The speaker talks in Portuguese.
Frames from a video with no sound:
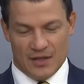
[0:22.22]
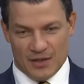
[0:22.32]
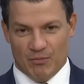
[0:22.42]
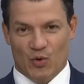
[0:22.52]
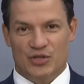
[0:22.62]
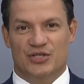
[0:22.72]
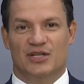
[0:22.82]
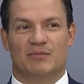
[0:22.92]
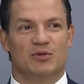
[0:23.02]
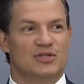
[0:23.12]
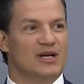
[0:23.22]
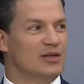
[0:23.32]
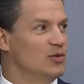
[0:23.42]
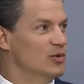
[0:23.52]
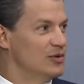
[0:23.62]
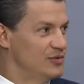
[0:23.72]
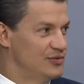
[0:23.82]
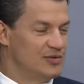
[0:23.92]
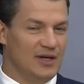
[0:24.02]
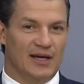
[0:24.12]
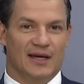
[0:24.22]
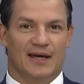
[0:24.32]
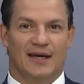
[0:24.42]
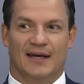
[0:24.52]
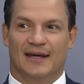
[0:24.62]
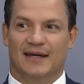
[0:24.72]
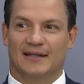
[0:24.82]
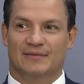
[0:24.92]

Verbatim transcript: Bom dia, bom dia a todos. É, Patrícia. É...